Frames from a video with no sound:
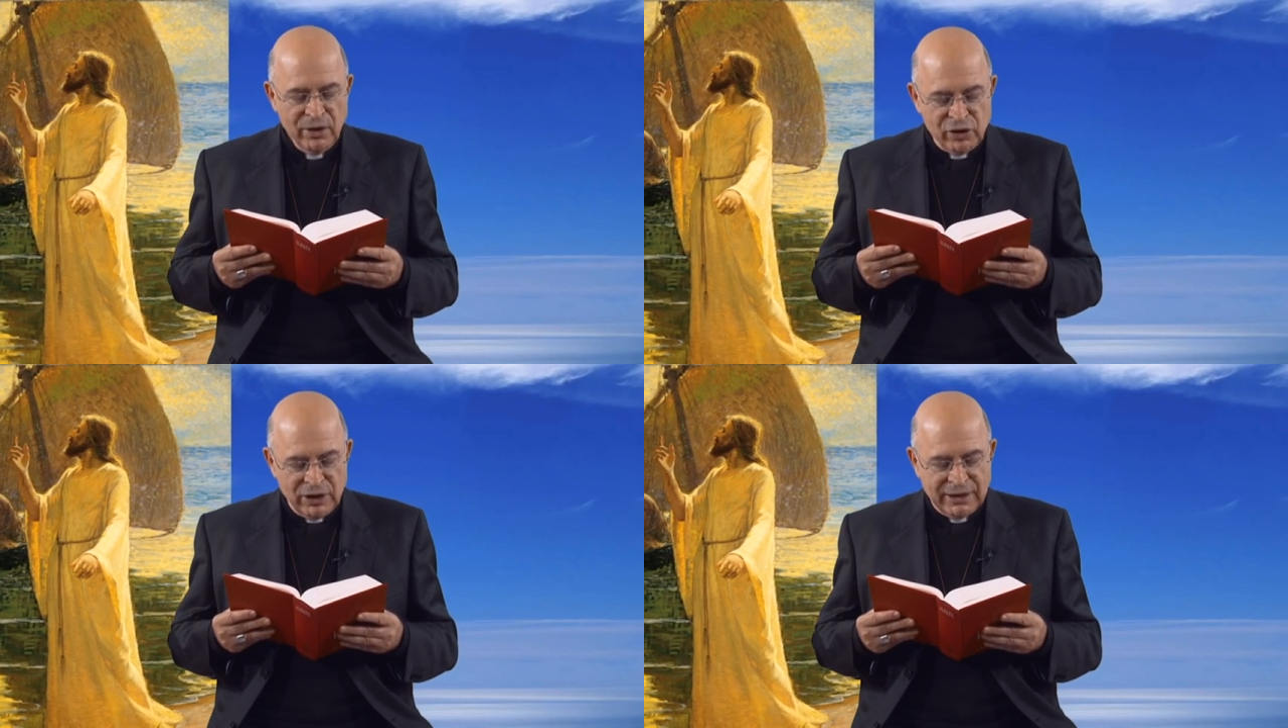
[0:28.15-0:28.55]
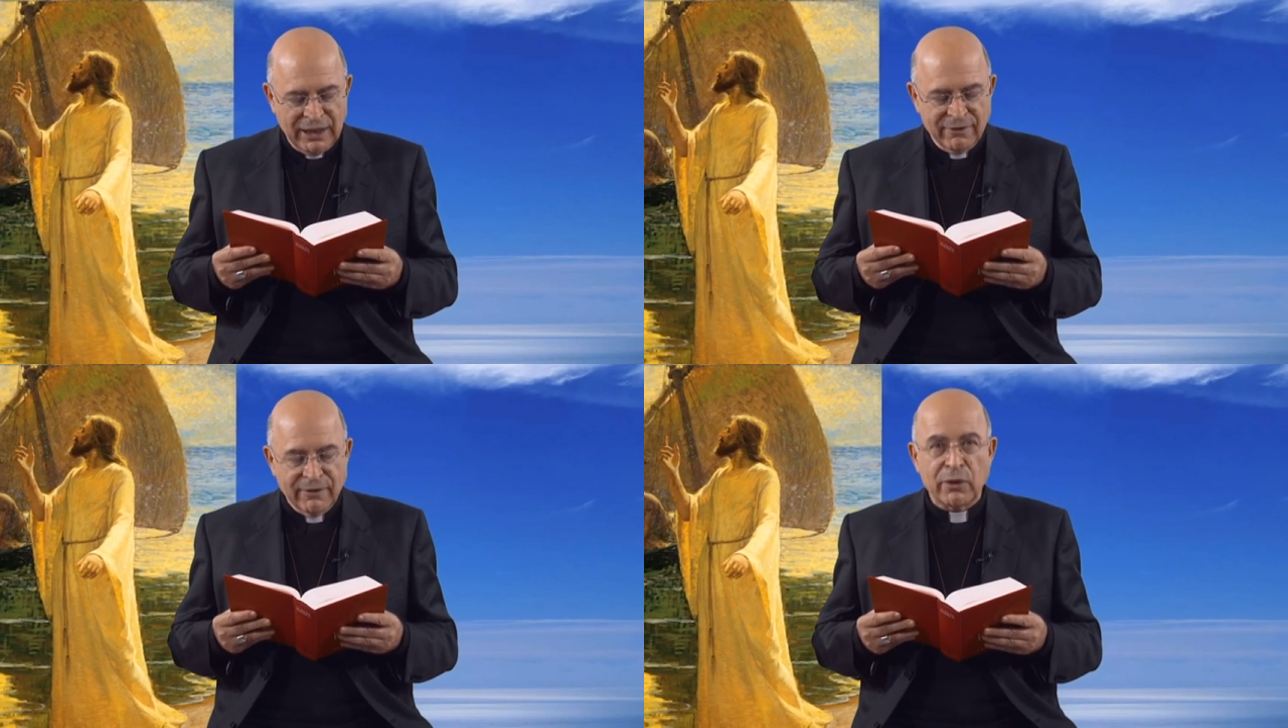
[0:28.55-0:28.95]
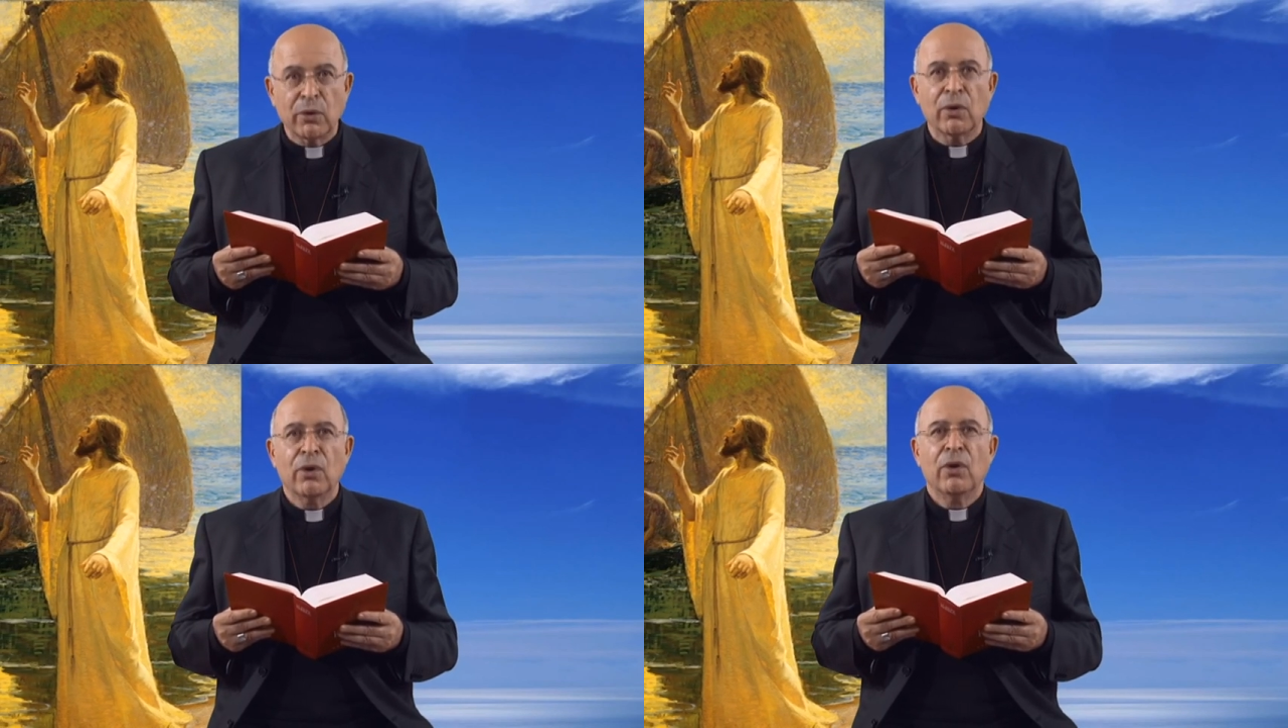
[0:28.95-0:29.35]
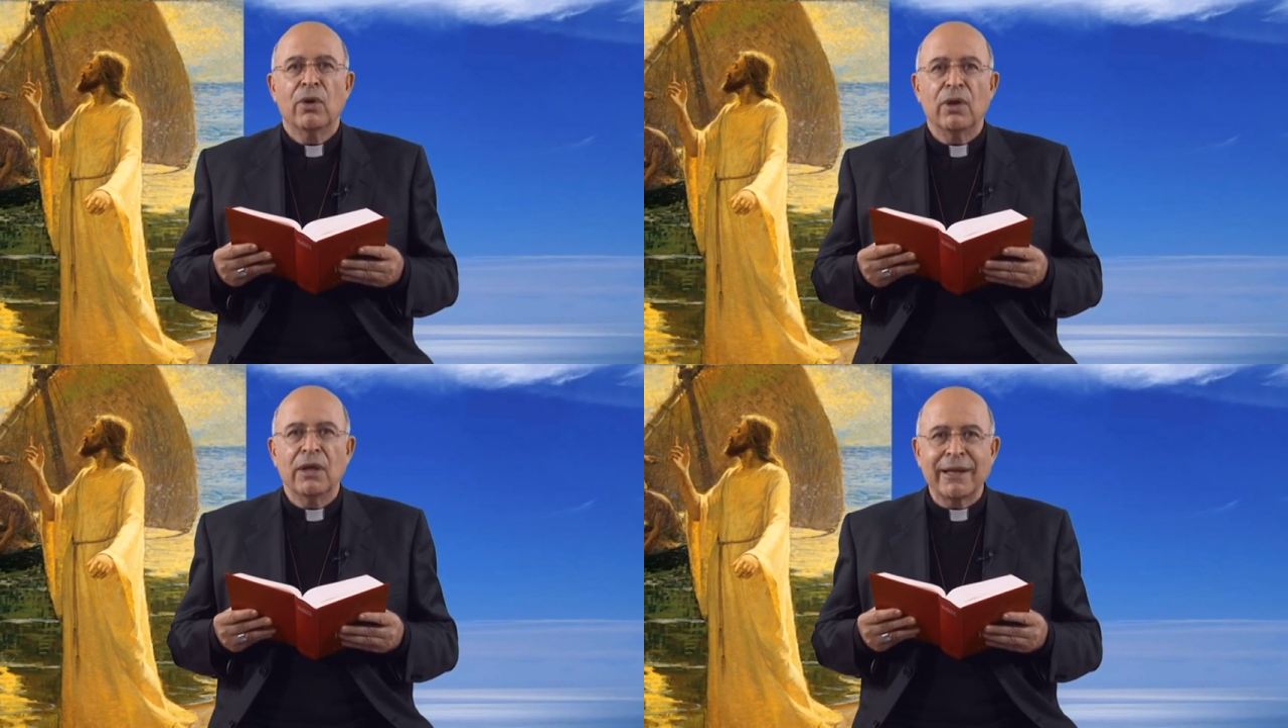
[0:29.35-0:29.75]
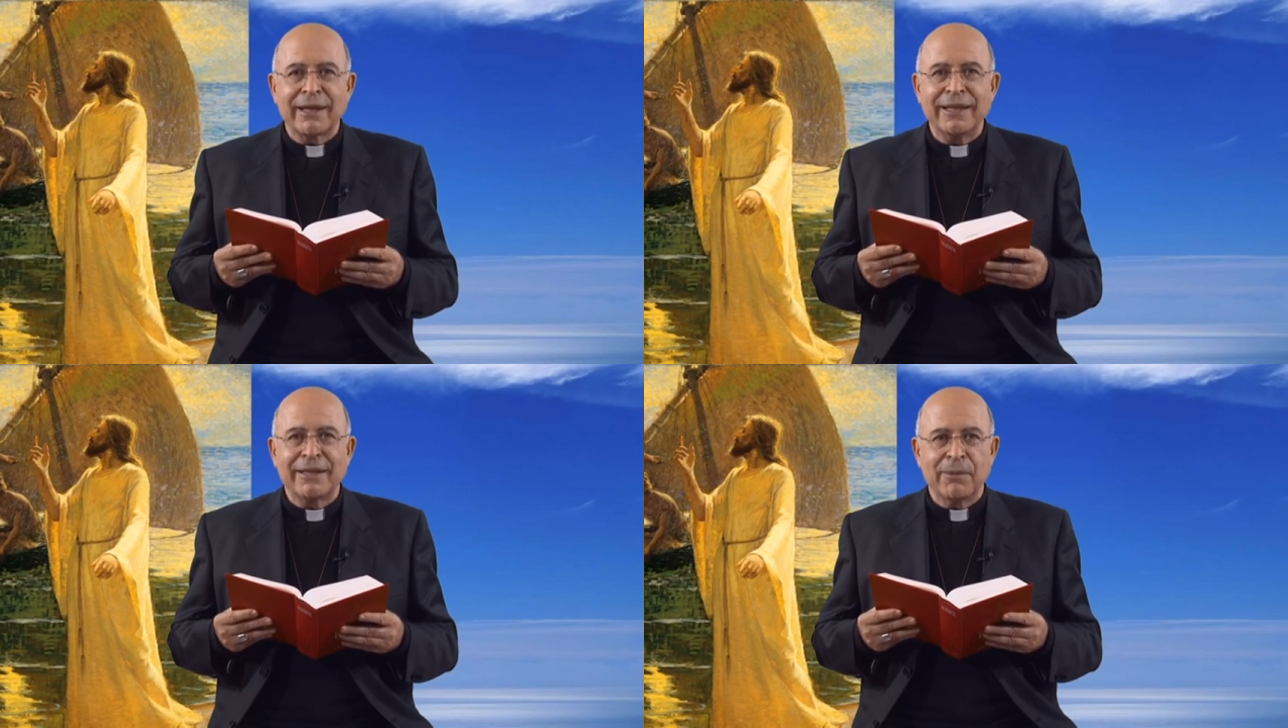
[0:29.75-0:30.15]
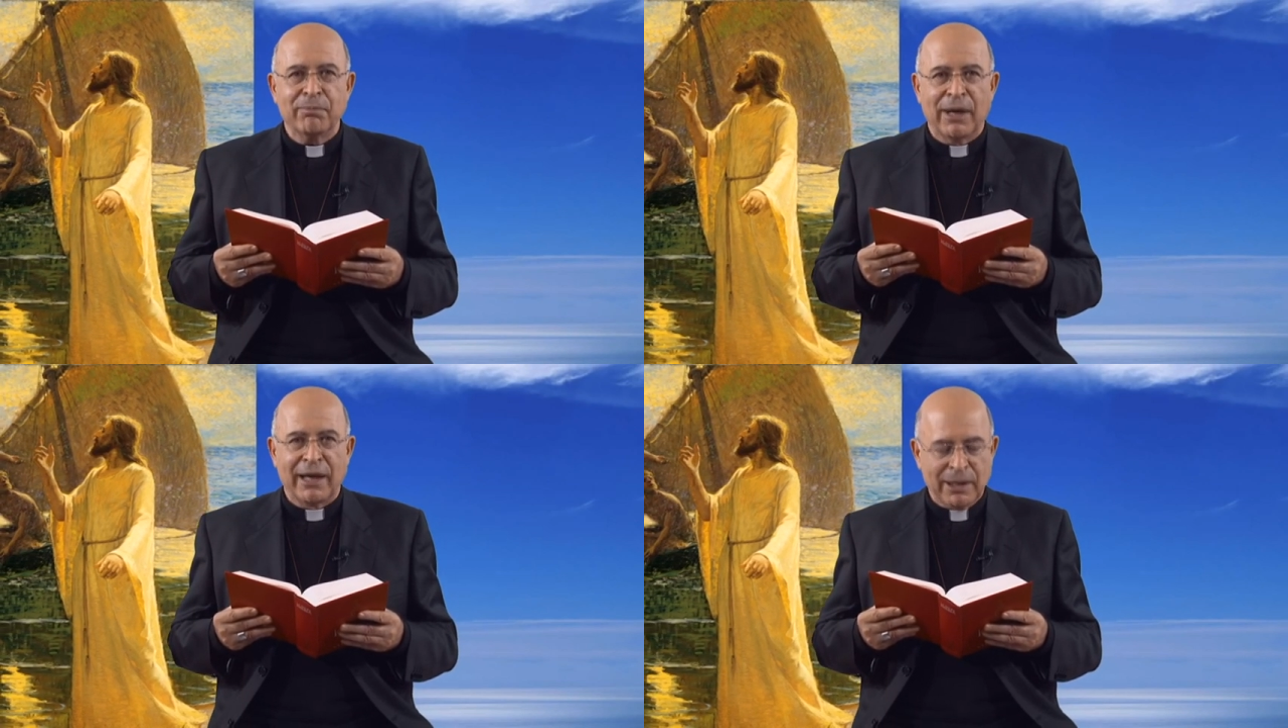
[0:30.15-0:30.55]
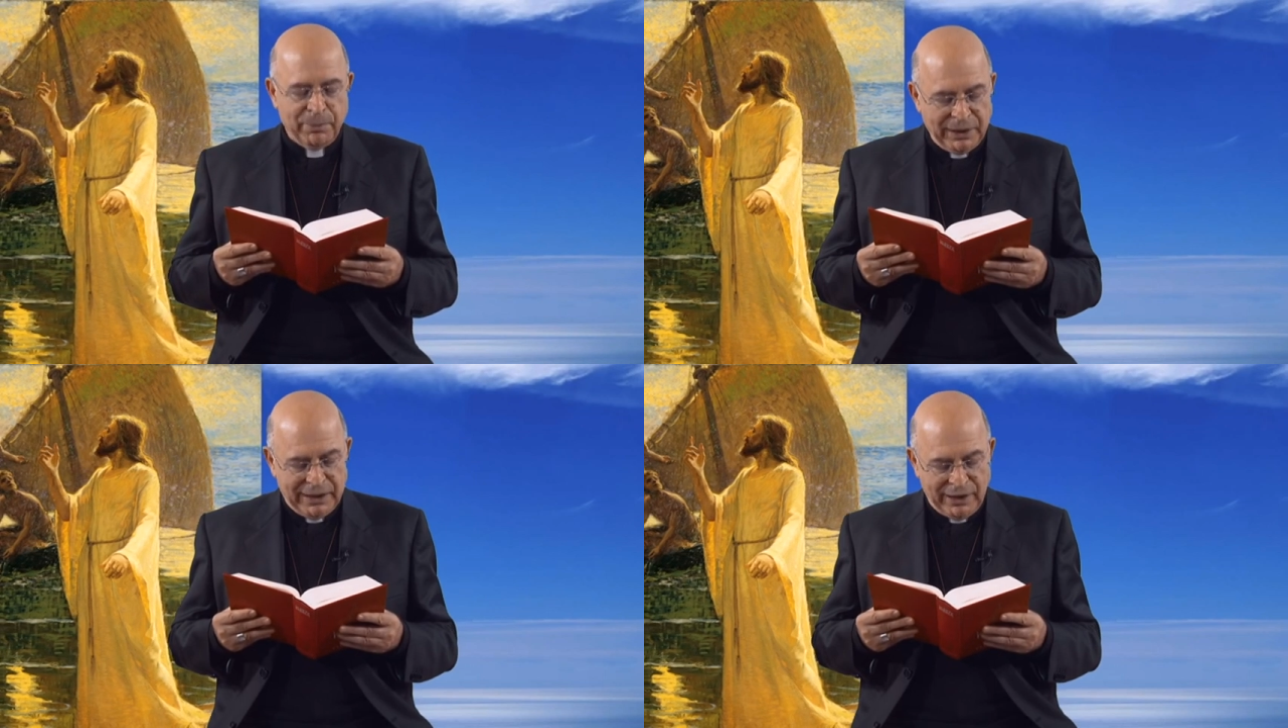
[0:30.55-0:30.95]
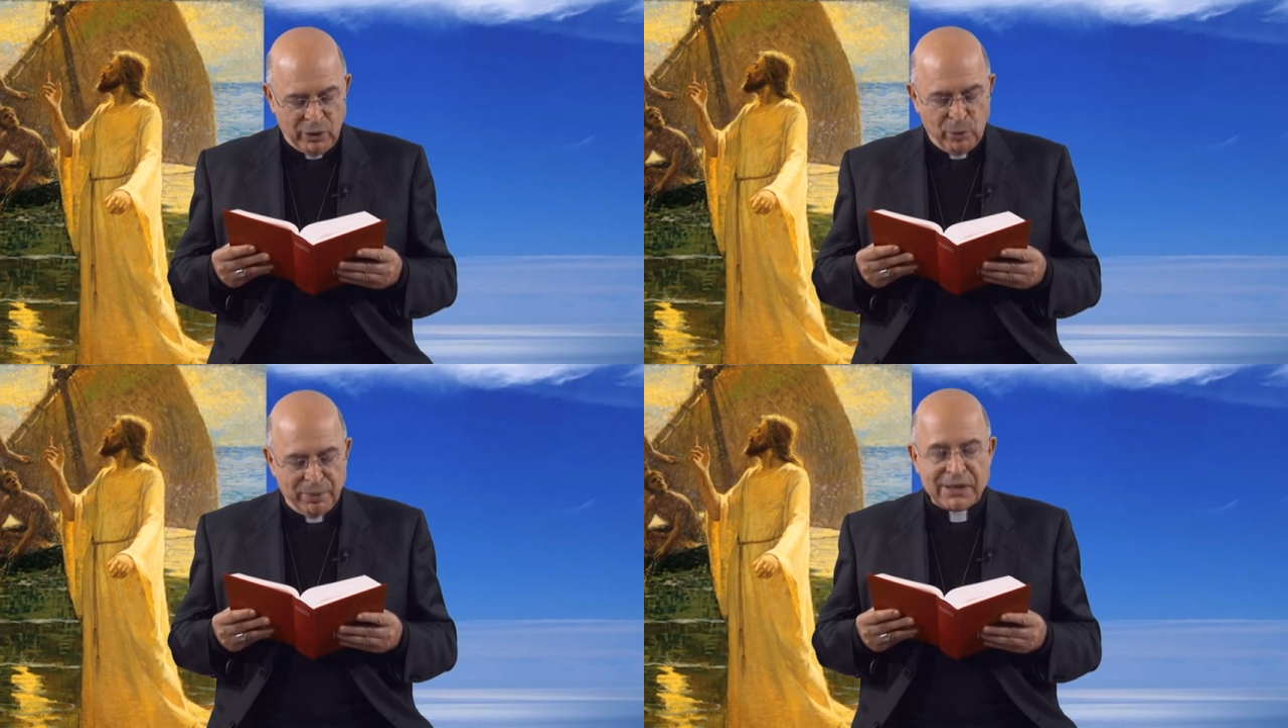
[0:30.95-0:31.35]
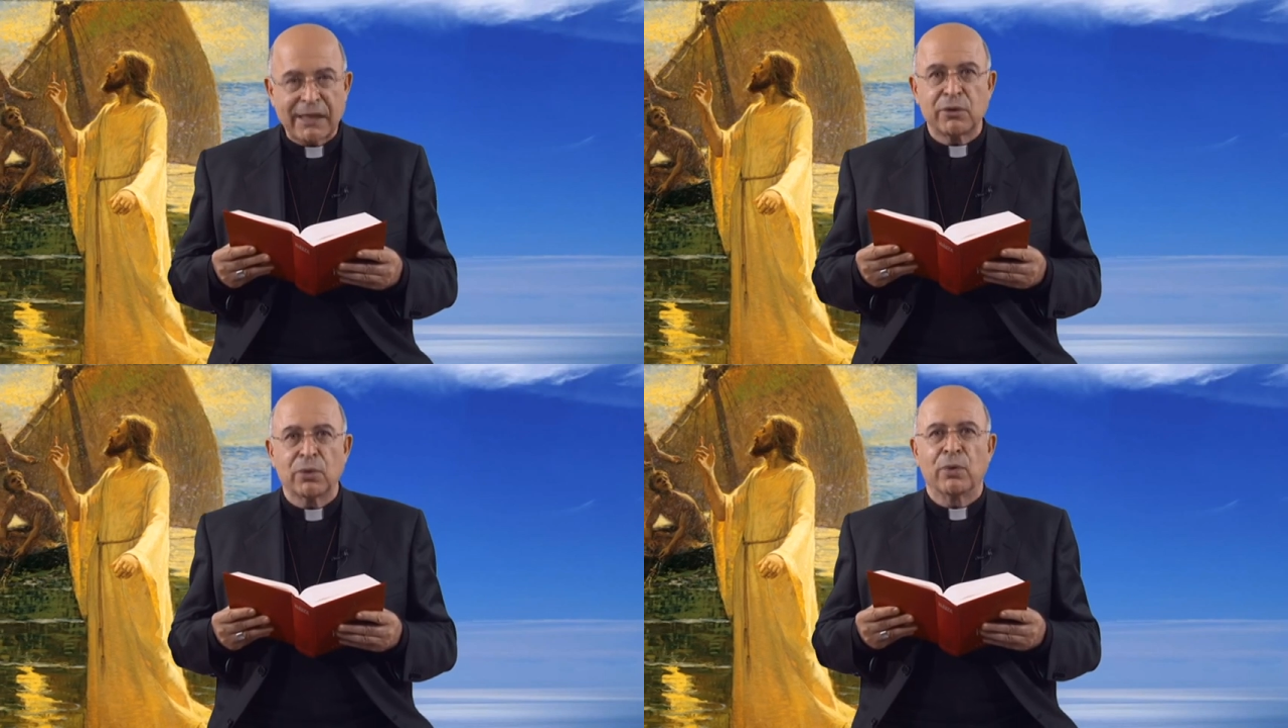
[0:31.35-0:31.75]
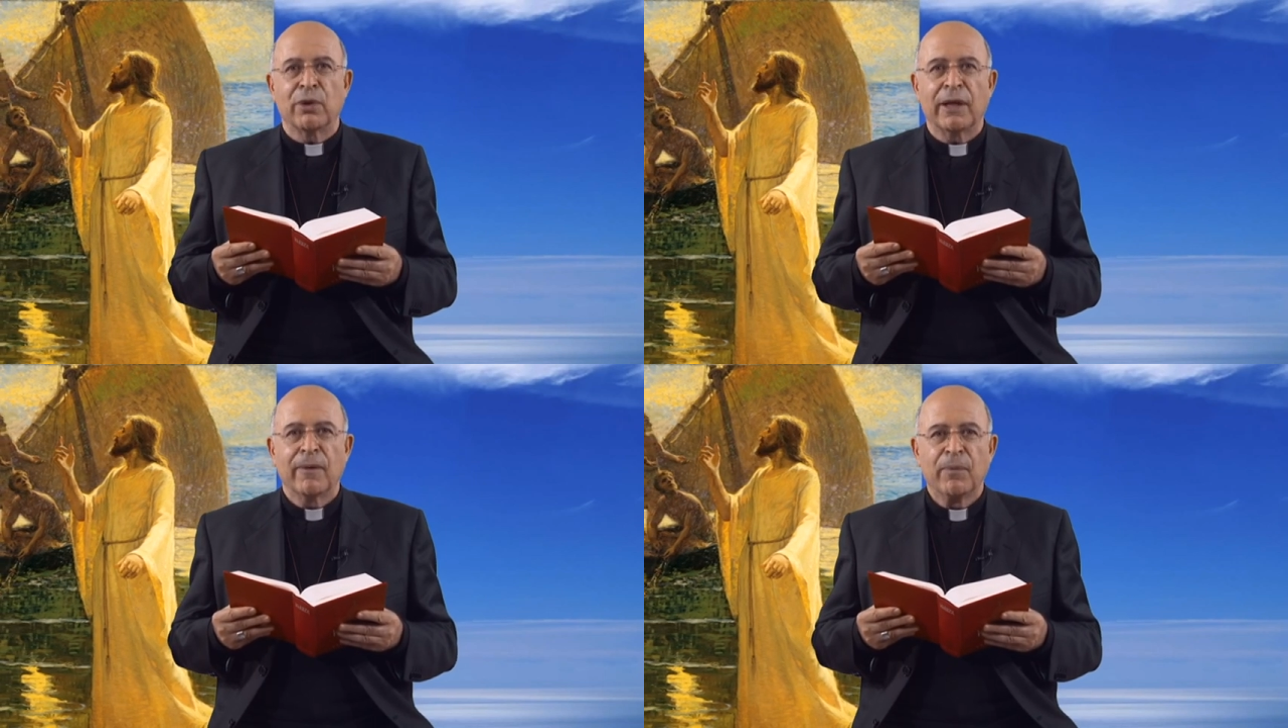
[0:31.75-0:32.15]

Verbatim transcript: gettavano la rete in mare perché erano pescatori,